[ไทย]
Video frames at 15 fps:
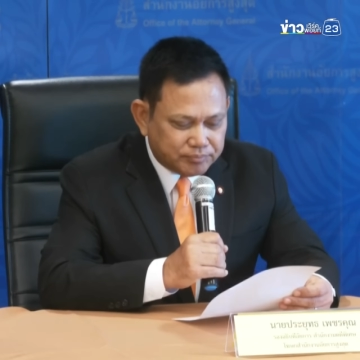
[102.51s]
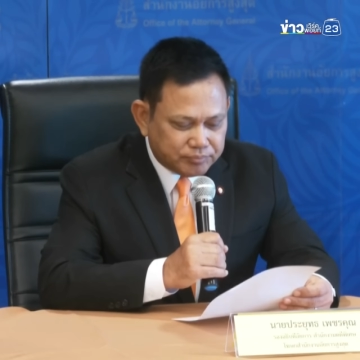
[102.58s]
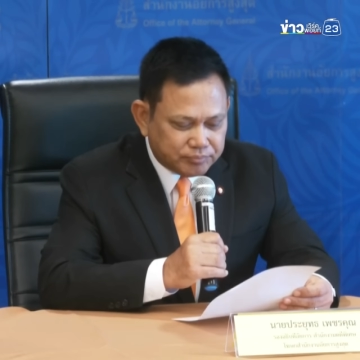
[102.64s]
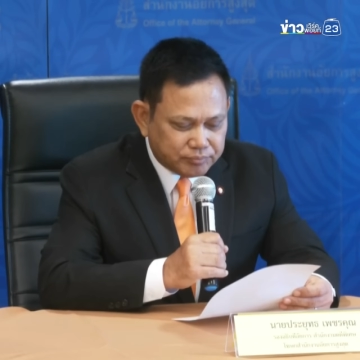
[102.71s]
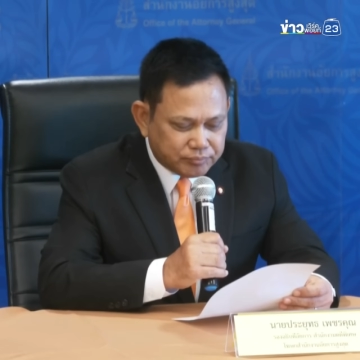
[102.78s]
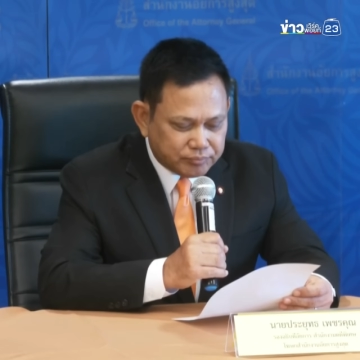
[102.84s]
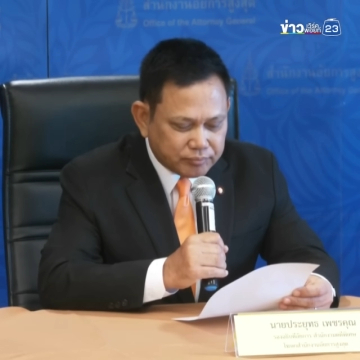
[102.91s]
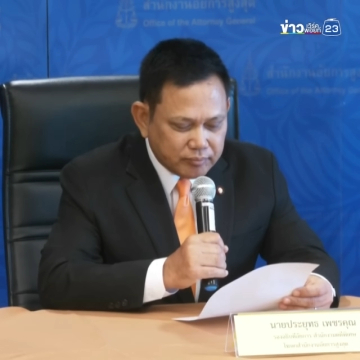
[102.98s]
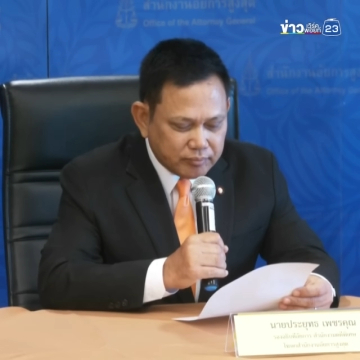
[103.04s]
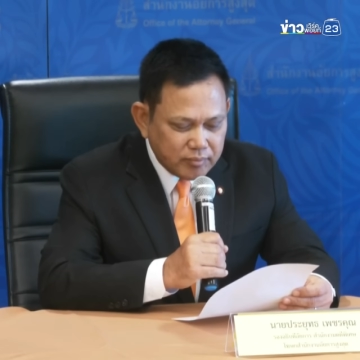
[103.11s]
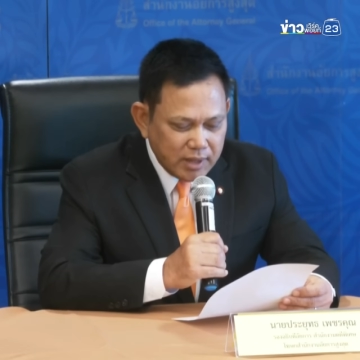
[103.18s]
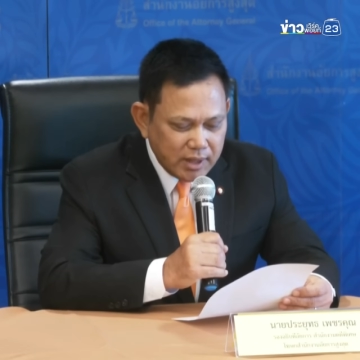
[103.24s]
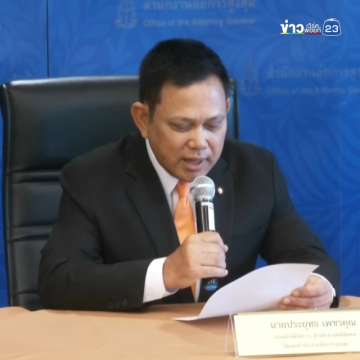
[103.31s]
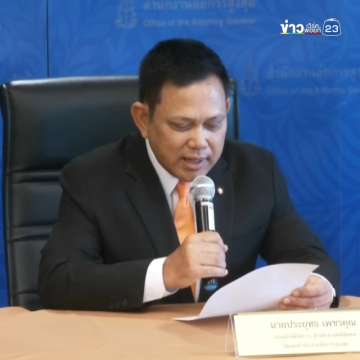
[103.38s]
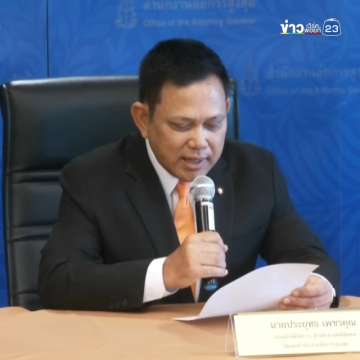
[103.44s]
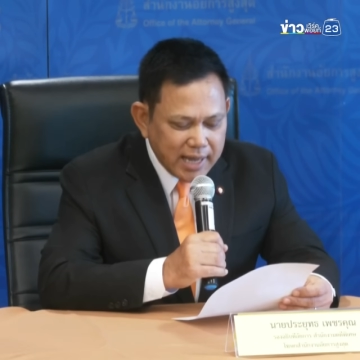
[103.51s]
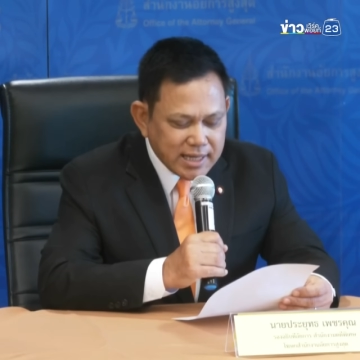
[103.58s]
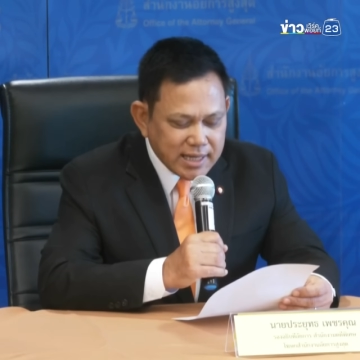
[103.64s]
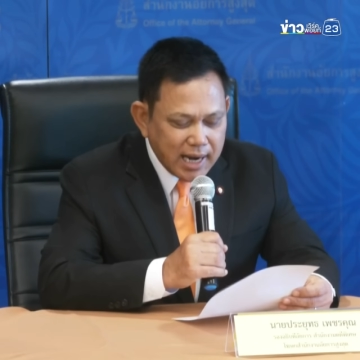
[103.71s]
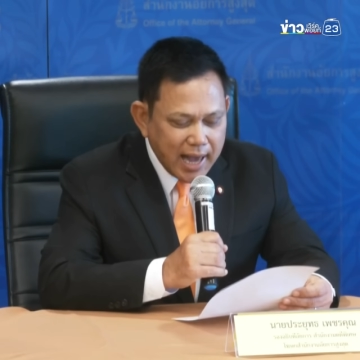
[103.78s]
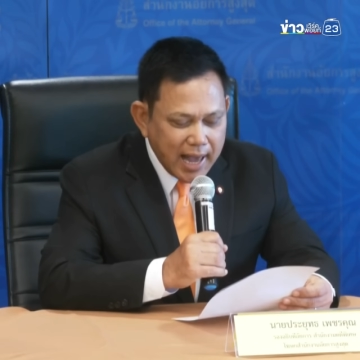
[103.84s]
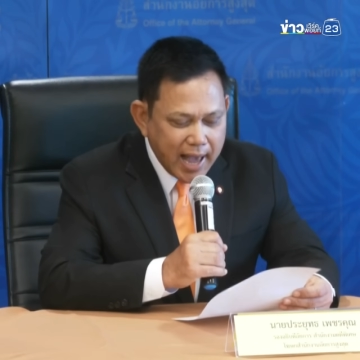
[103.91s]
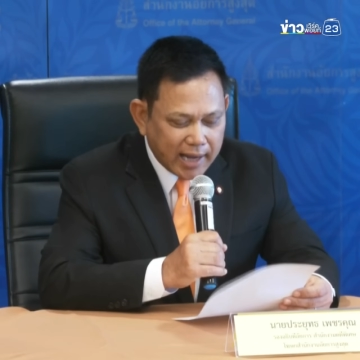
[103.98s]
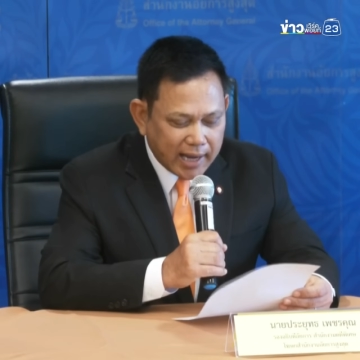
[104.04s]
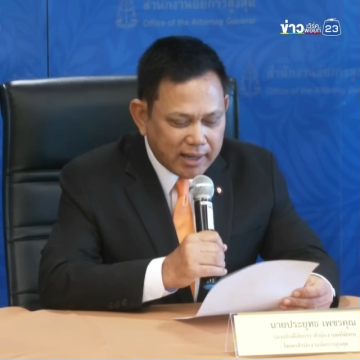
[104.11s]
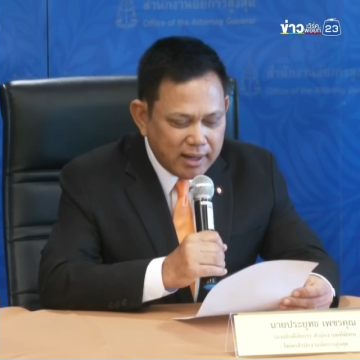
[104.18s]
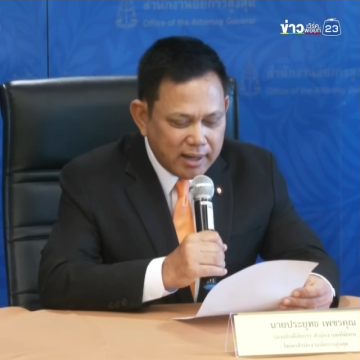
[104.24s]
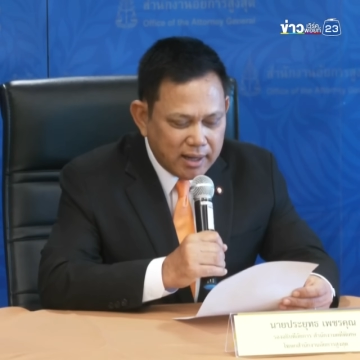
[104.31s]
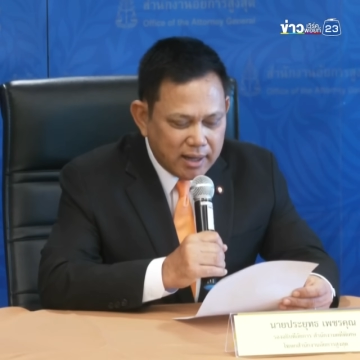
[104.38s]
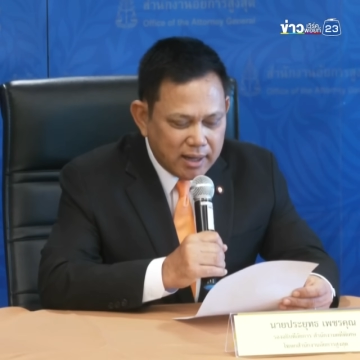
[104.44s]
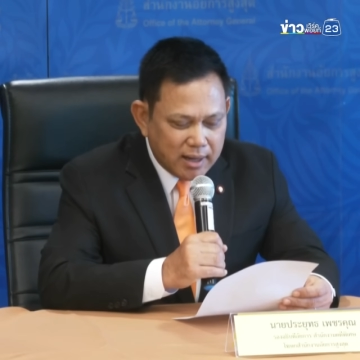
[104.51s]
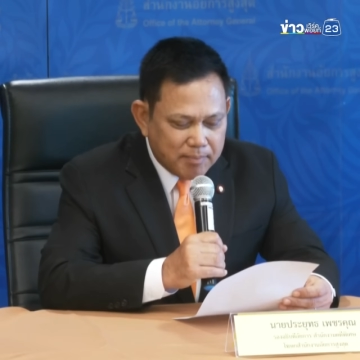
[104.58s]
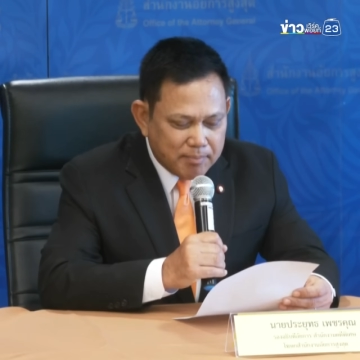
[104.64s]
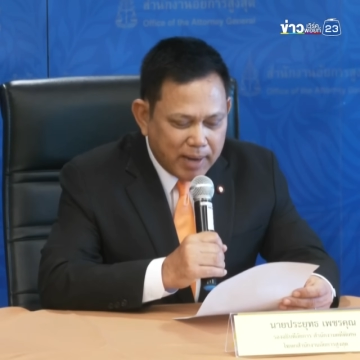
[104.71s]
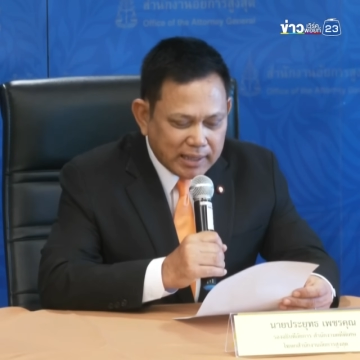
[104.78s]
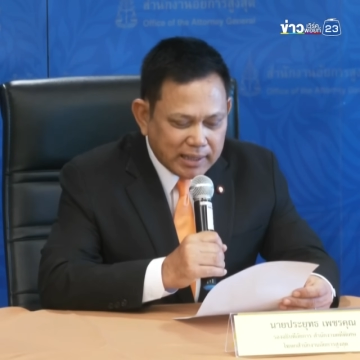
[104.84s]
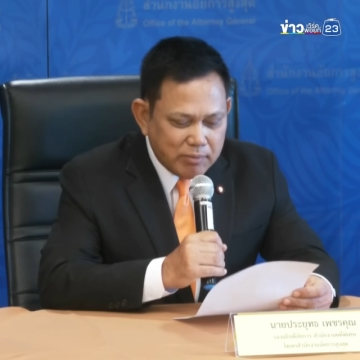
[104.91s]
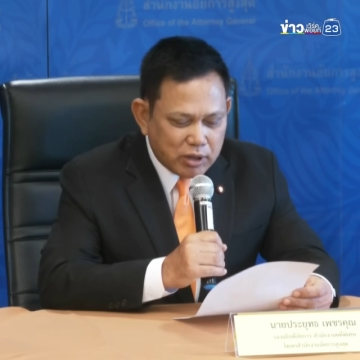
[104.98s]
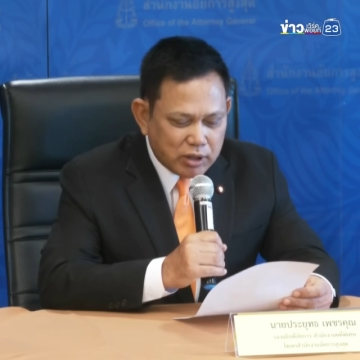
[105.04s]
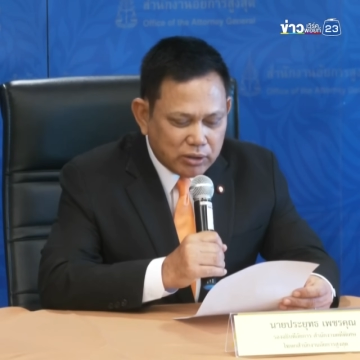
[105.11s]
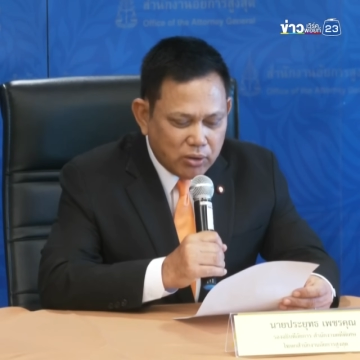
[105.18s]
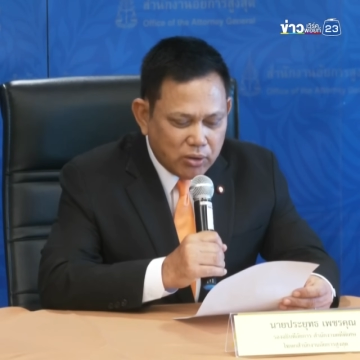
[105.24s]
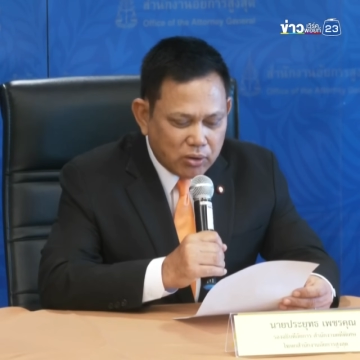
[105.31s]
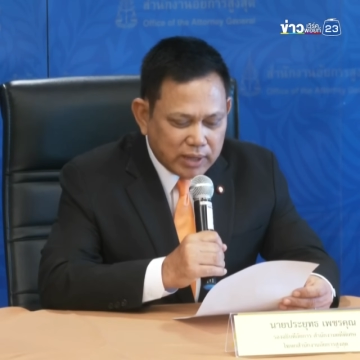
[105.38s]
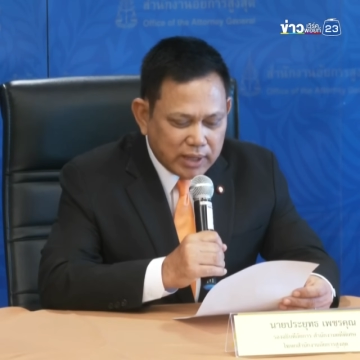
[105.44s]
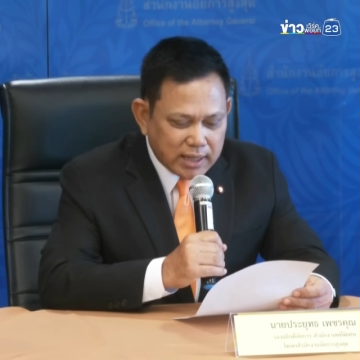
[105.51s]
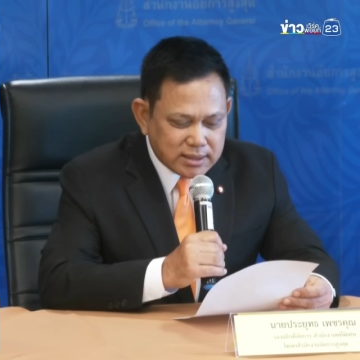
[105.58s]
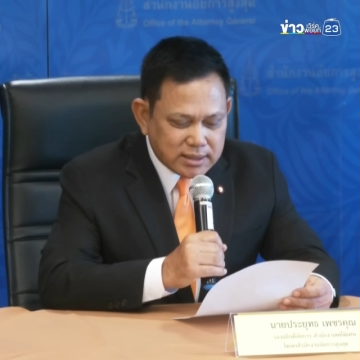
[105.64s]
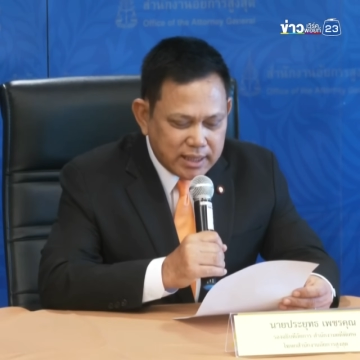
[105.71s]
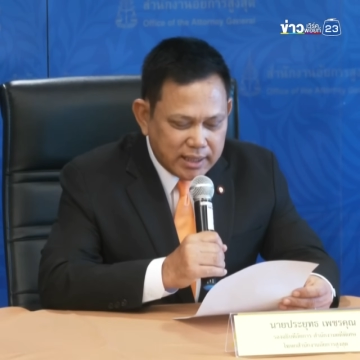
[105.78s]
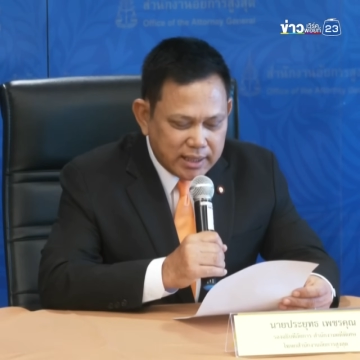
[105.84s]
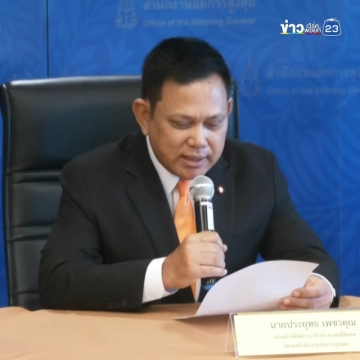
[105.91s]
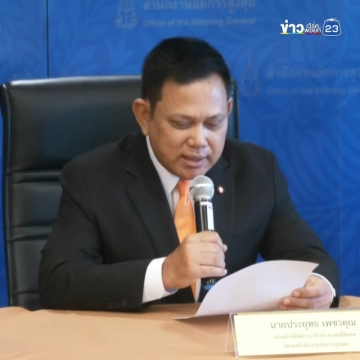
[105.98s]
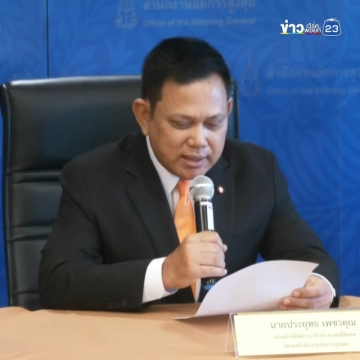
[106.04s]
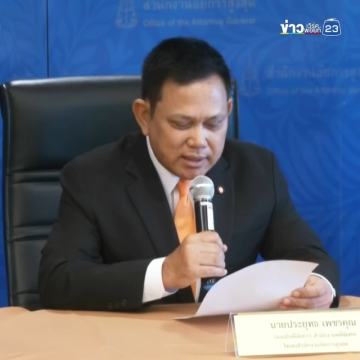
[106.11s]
20 ในชั้นแรก พันตำรวจโททักษิณ